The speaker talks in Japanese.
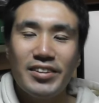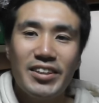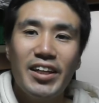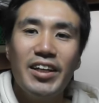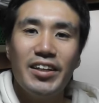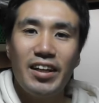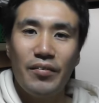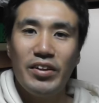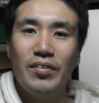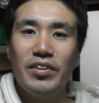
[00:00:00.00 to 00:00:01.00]
ぜひ
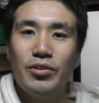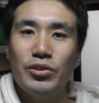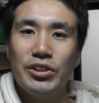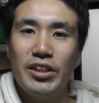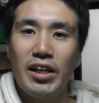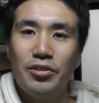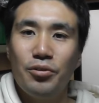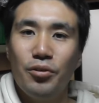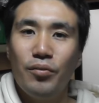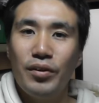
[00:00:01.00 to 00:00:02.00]
食べてみてほしいなと
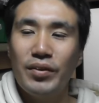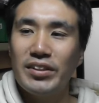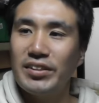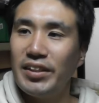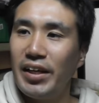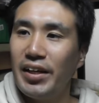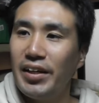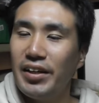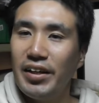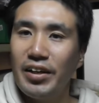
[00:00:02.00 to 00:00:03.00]
思いますんで、
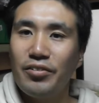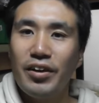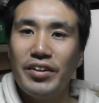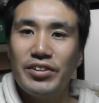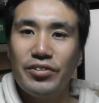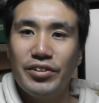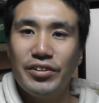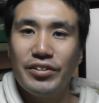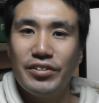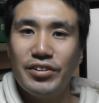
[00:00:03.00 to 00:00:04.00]
えー、今回はそうい
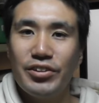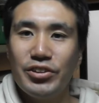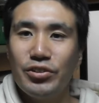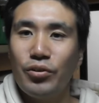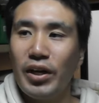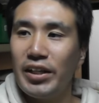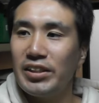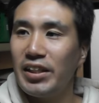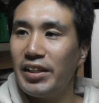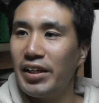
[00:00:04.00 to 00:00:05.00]
う動画で
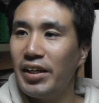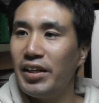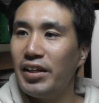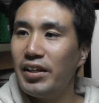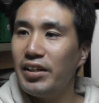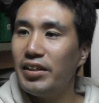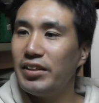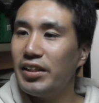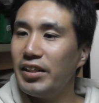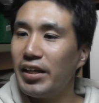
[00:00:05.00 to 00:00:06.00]
したんで、
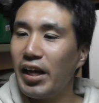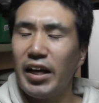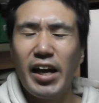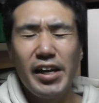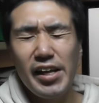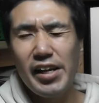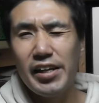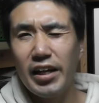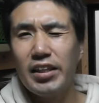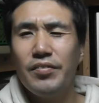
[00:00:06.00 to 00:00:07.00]
ぜひね、や、来年
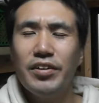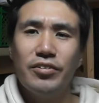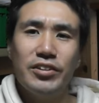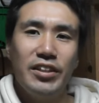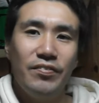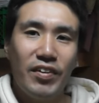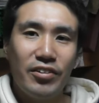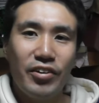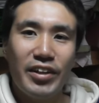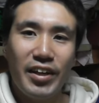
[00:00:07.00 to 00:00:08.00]
やってみてほしい。いっぱい
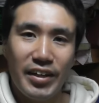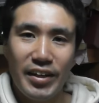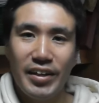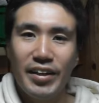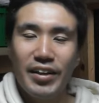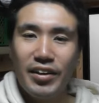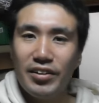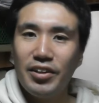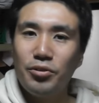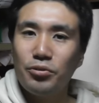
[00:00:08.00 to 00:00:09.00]
取れたら
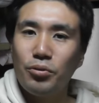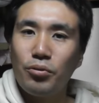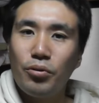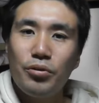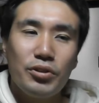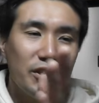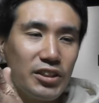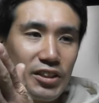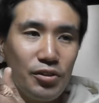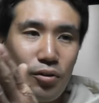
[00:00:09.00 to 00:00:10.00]
ね。っていうこと、こういう
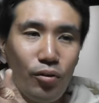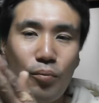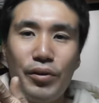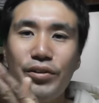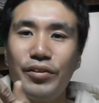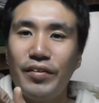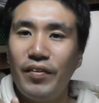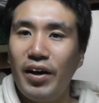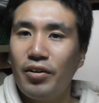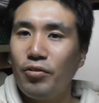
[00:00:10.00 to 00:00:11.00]
知識を覚えておけ
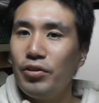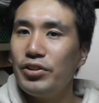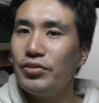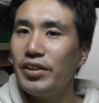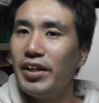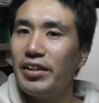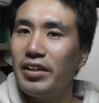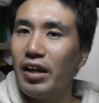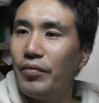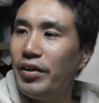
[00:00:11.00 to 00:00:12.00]
ば、こういう状態になった
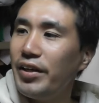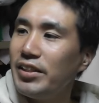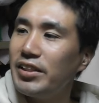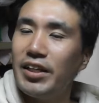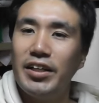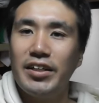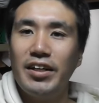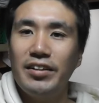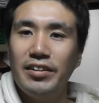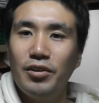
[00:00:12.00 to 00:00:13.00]
ら食べれないんじゃない
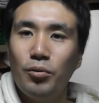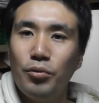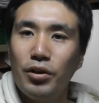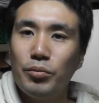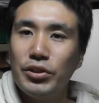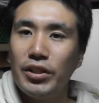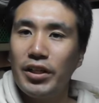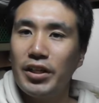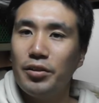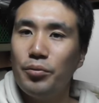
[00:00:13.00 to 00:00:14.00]
かって思うかもしれ
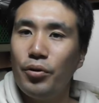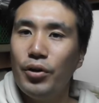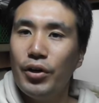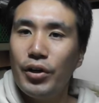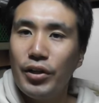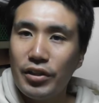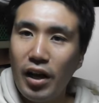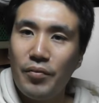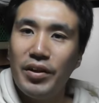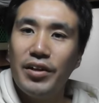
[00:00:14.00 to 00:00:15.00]
ないけども、
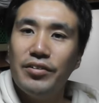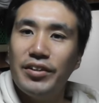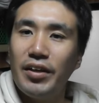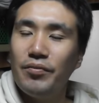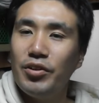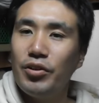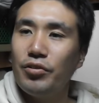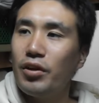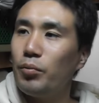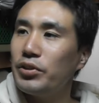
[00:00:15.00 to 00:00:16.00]
食べれるんで、緑
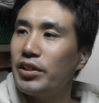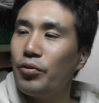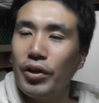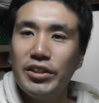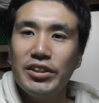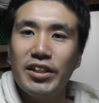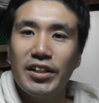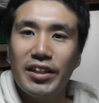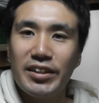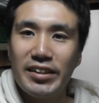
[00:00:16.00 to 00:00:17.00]
のかぼちゃがオレンジに
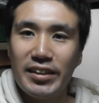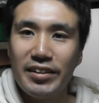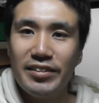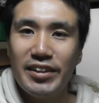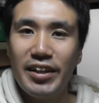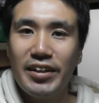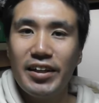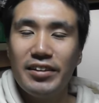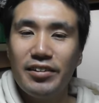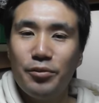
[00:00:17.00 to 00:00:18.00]
なったら腐ってるんじゃない
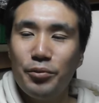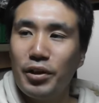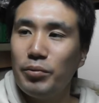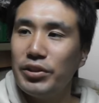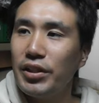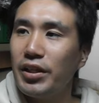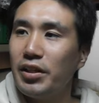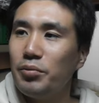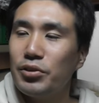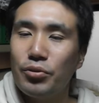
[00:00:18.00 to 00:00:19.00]
かって思うかもしれな
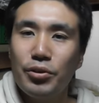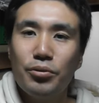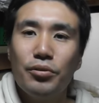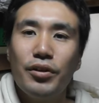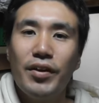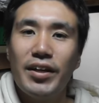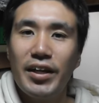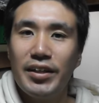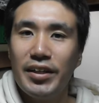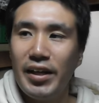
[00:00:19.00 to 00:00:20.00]
いけども、そういうことでは
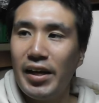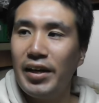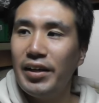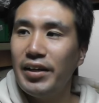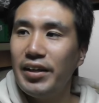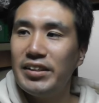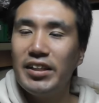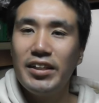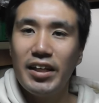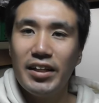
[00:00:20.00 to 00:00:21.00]
ないんで、
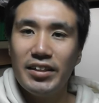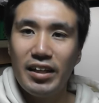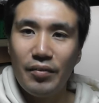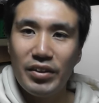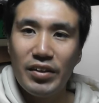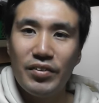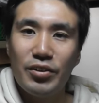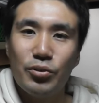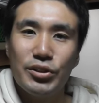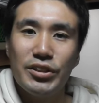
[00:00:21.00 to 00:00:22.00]
ぜひね、食べてみ
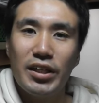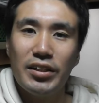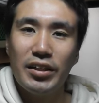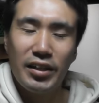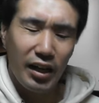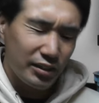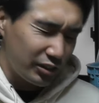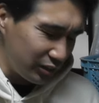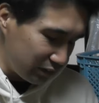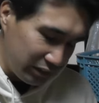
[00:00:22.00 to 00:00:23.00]
てほしいなって。
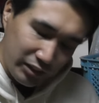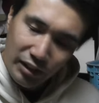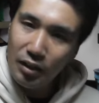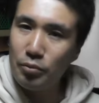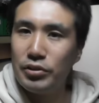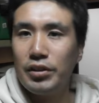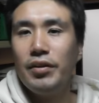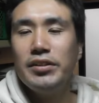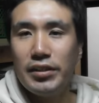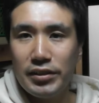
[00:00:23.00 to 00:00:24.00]
完熟したかぼちゃ
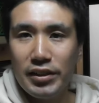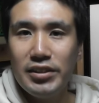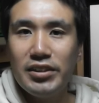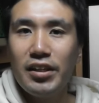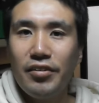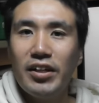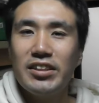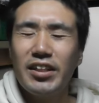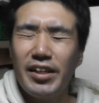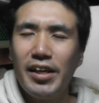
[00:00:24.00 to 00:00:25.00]
は全然違うよ、
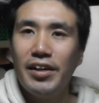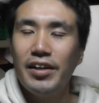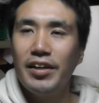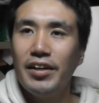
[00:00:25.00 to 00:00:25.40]
味がね。